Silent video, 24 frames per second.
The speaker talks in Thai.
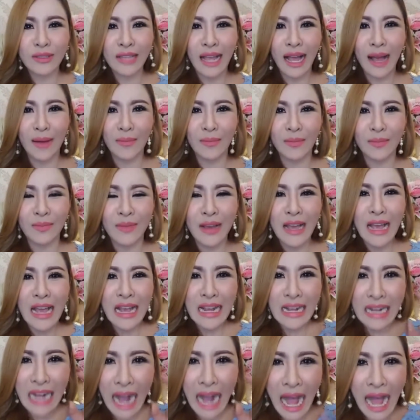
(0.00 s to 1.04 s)

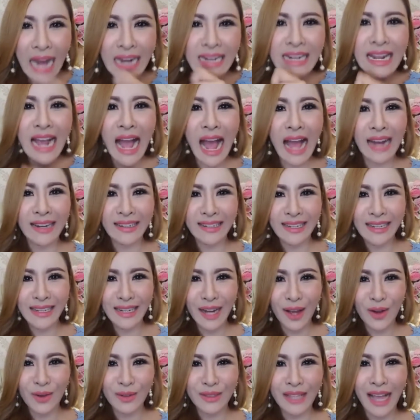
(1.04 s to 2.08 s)
ทำการงานที่
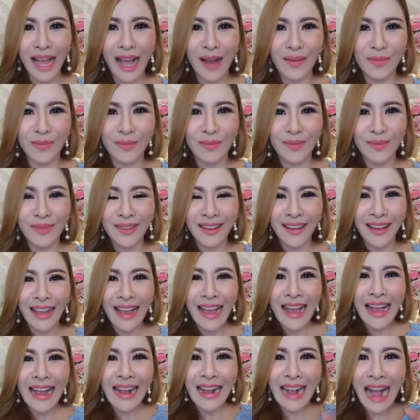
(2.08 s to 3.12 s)
เรา
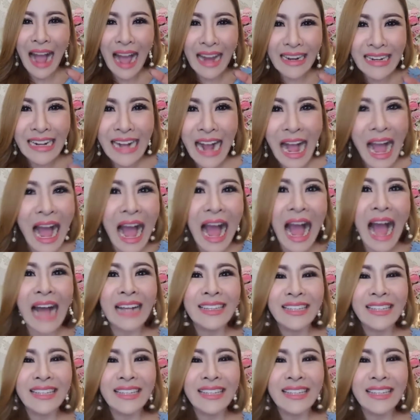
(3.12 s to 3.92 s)
ทำการค้า